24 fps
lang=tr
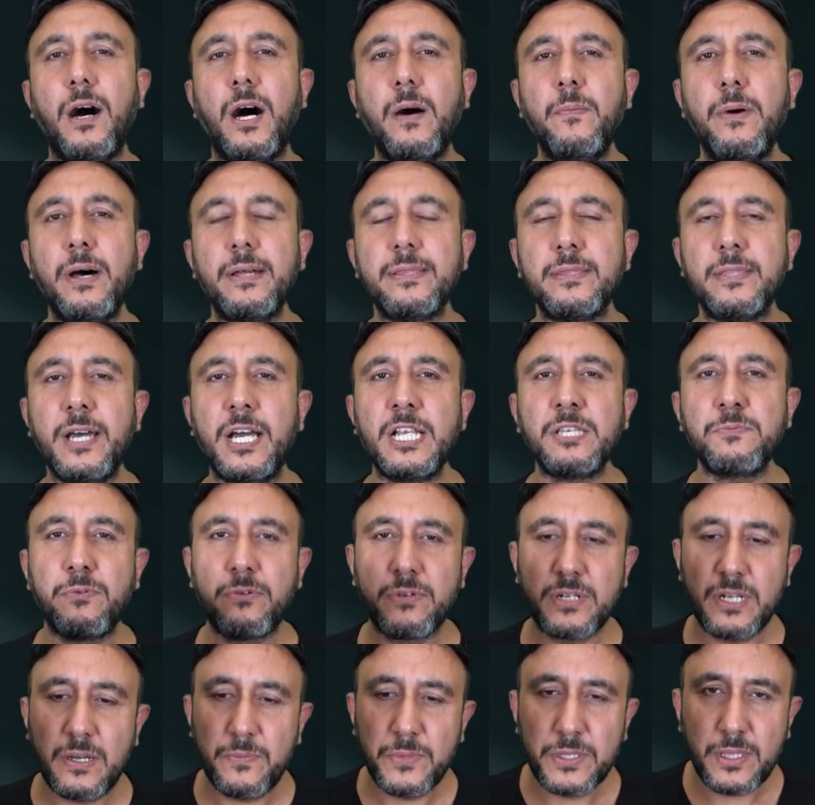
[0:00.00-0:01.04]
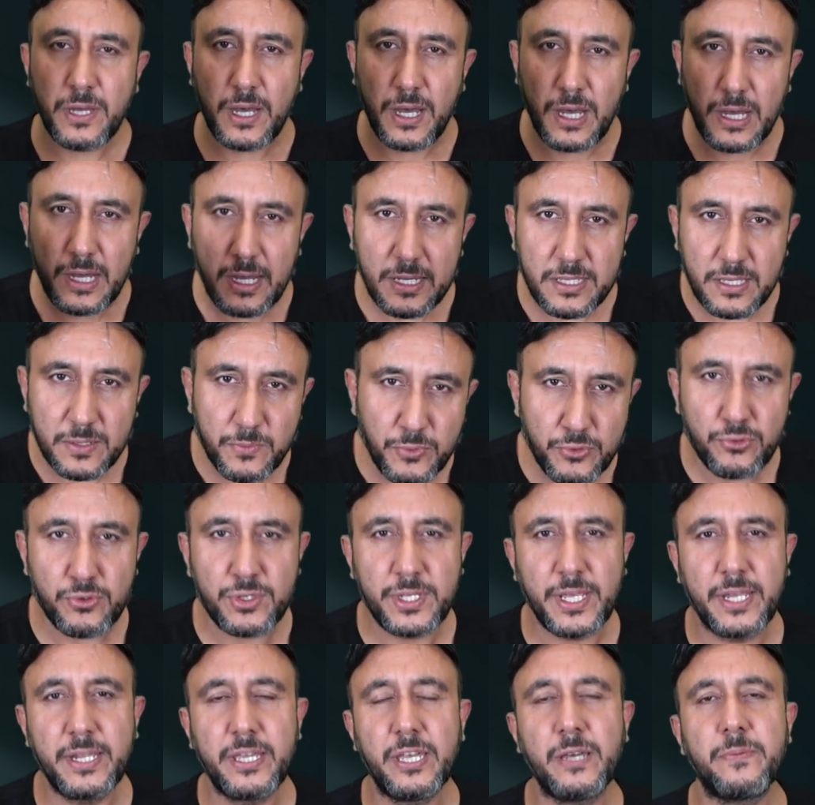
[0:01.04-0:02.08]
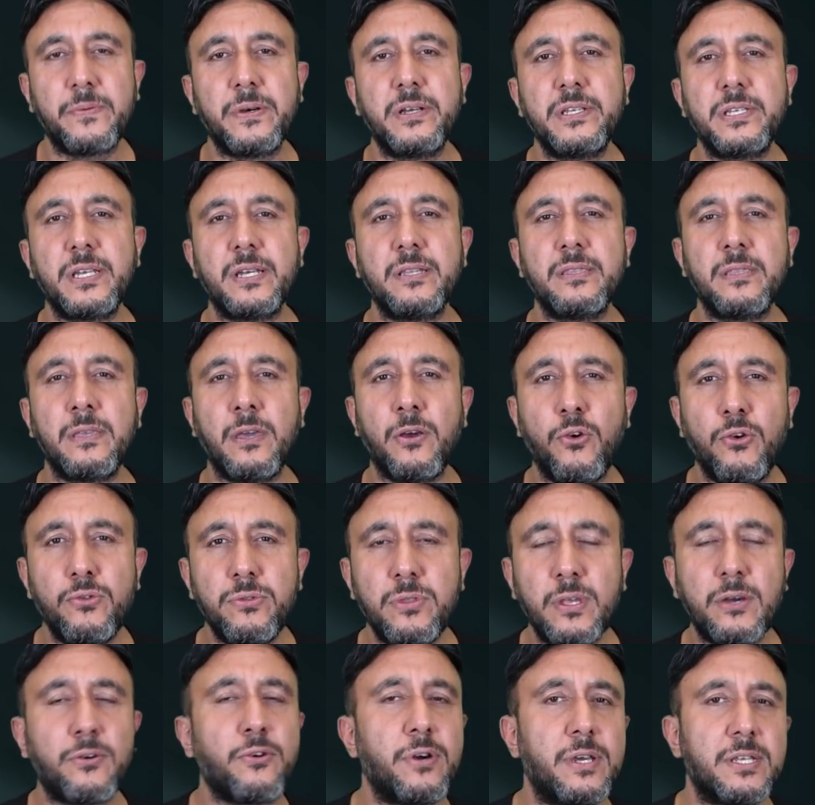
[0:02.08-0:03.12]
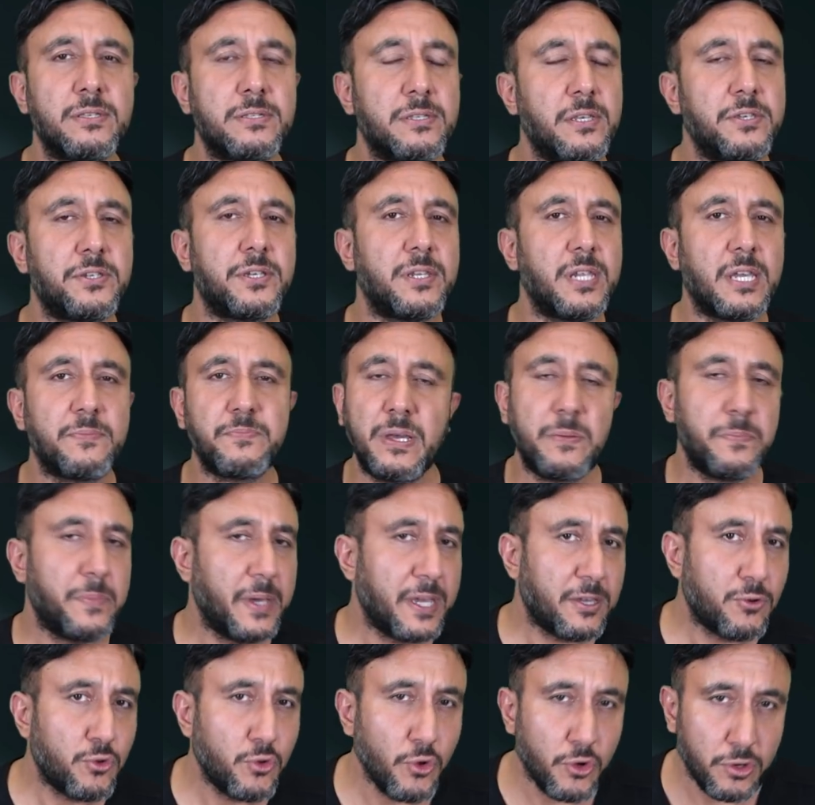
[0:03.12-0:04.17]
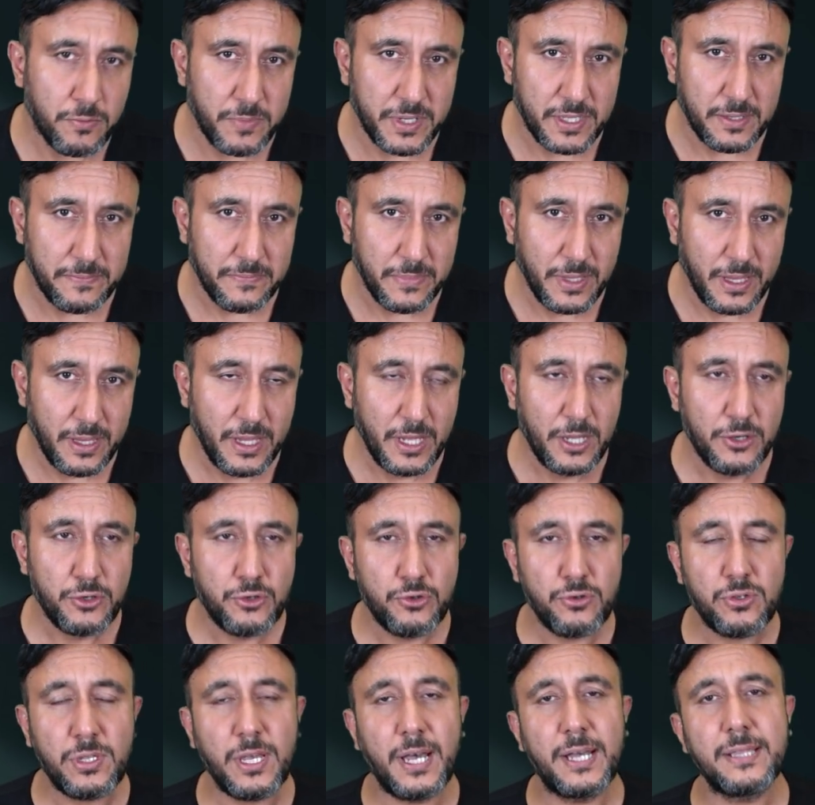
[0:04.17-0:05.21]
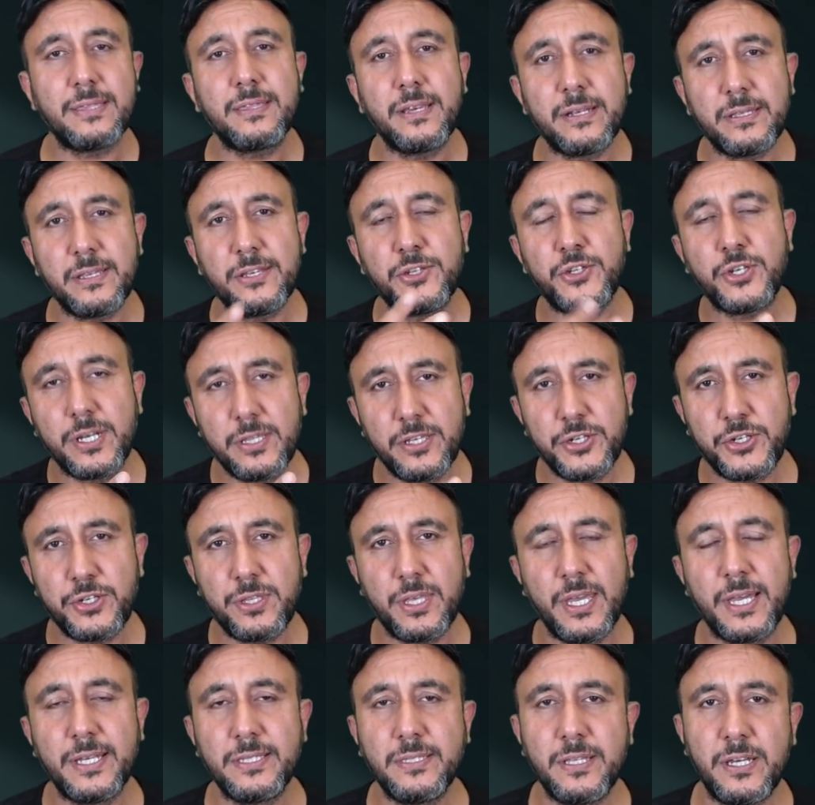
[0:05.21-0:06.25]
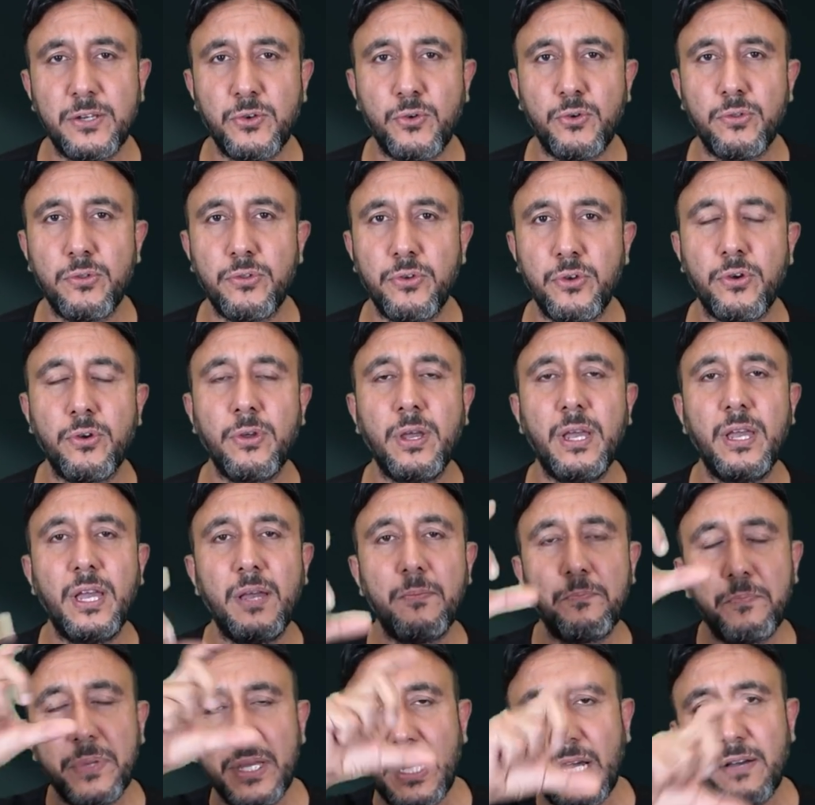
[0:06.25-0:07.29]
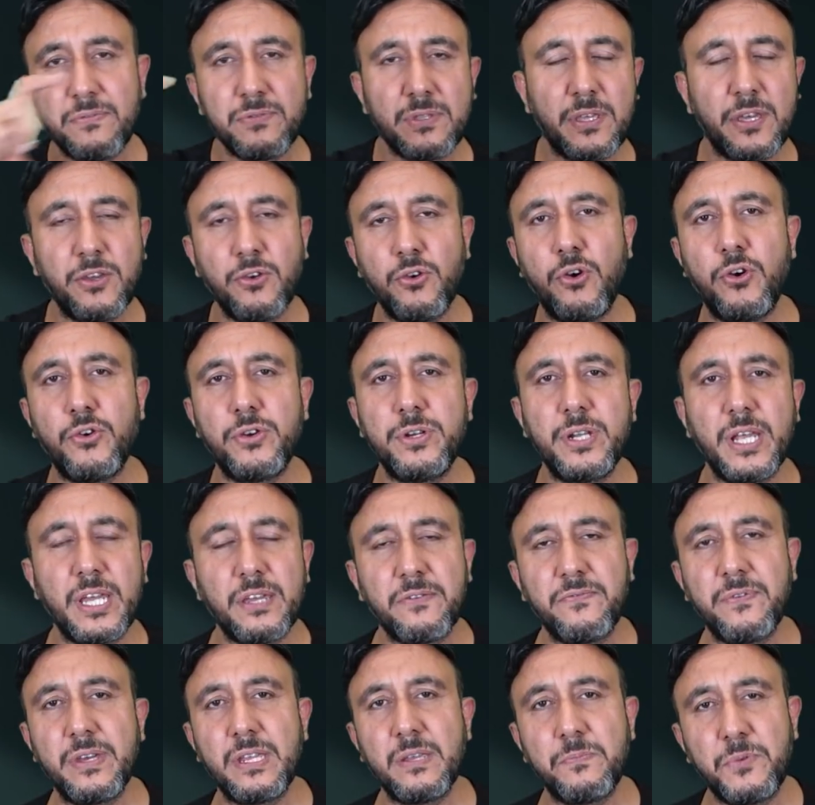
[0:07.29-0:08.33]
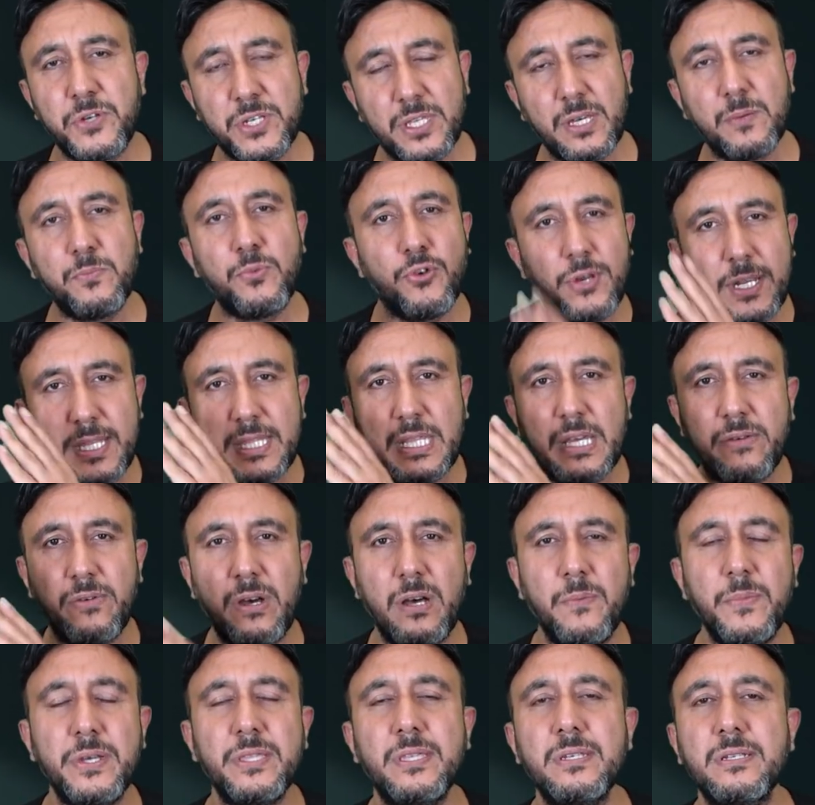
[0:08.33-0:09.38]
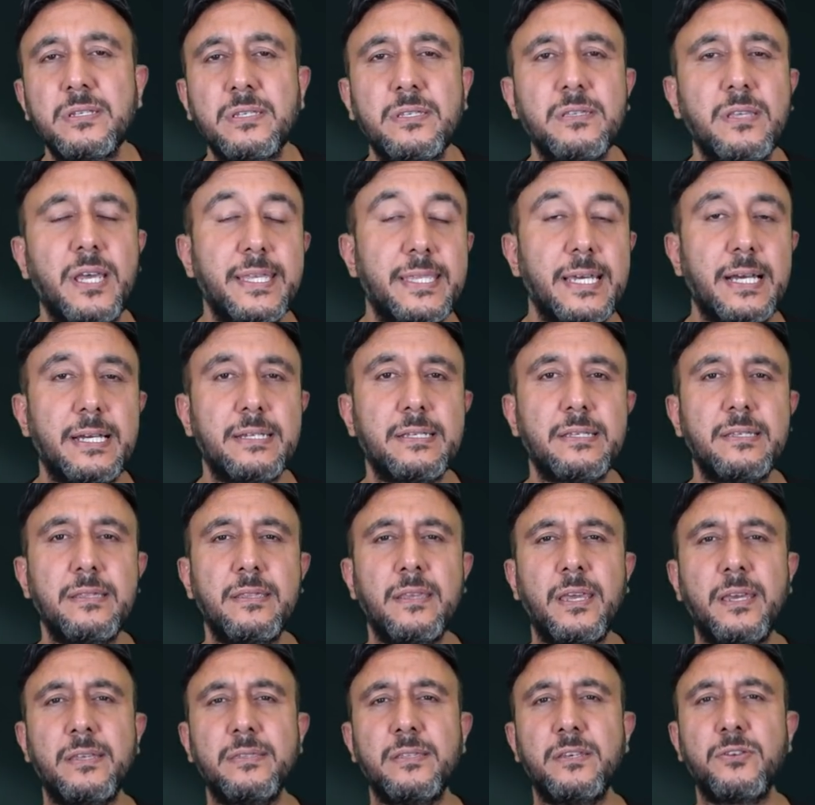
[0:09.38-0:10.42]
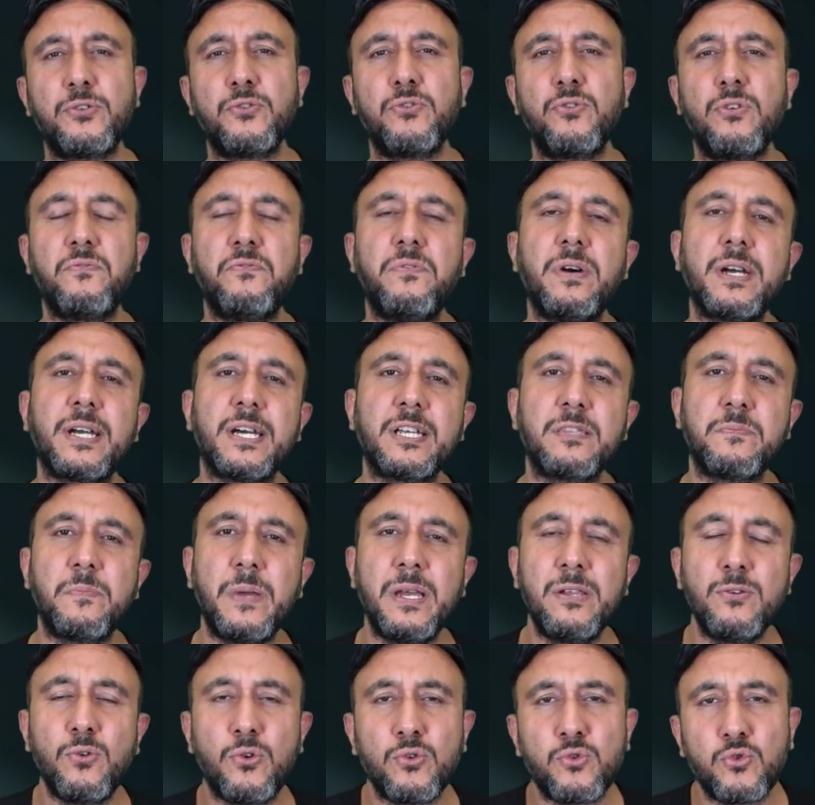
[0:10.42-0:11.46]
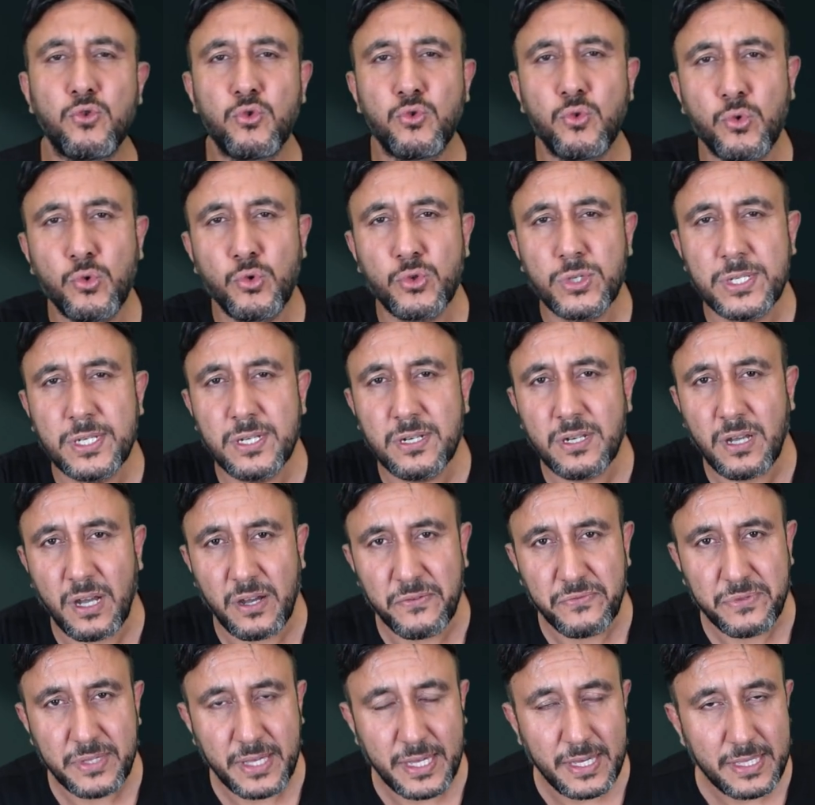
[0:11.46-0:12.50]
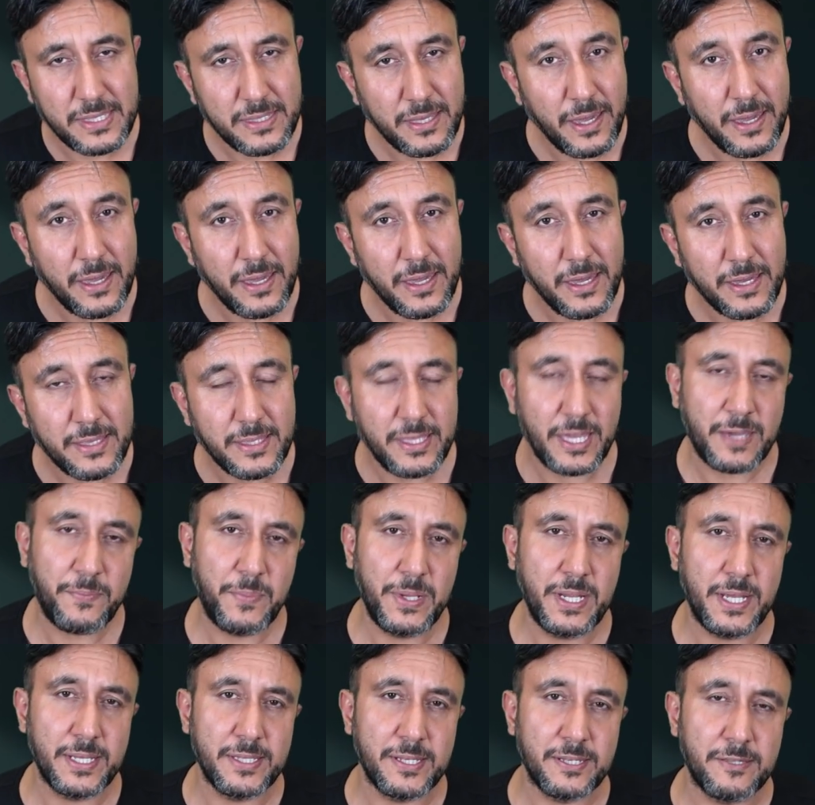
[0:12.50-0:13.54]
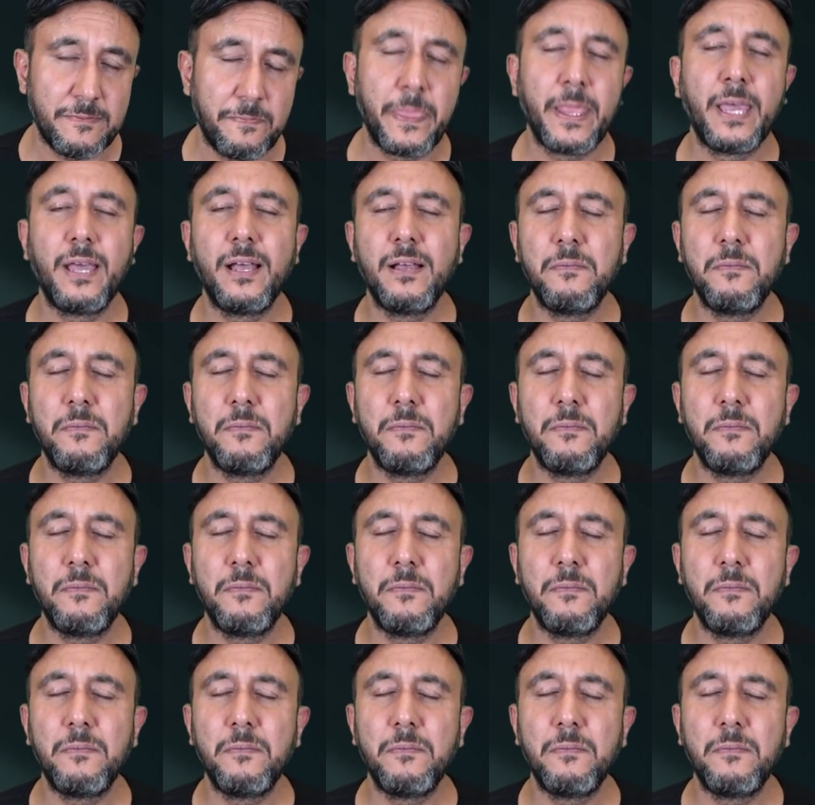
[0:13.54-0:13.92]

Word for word: Ama ders programını aha da budur senin yapacağın diye önüne koyan seçenek ben pek görmedim. Şu saatlerde çalış diyenler oluyor. Bir haftayı örnek verip işte böyle devam edersin edersin diyenler oluyor. Fakat ben 39-40 haftayı tek tek planladım.